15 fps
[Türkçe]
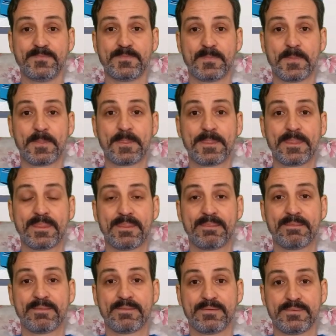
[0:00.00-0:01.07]
Mesela bir
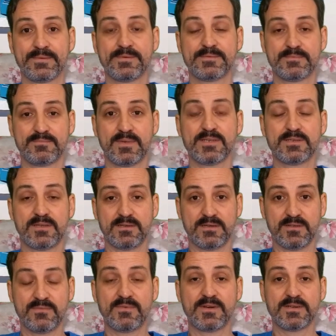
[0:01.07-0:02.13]
sıtma salgını varsa
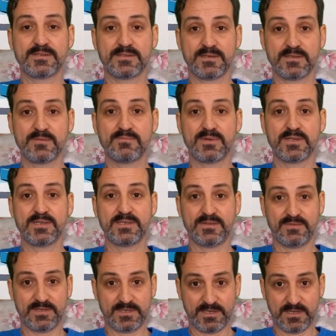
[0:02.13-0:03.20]
sıtmanın
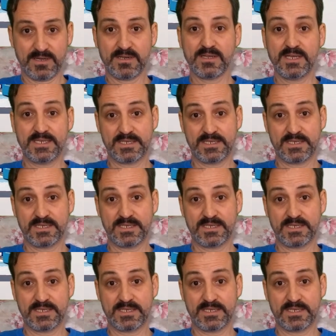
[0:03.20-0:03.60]
sivrisineklerden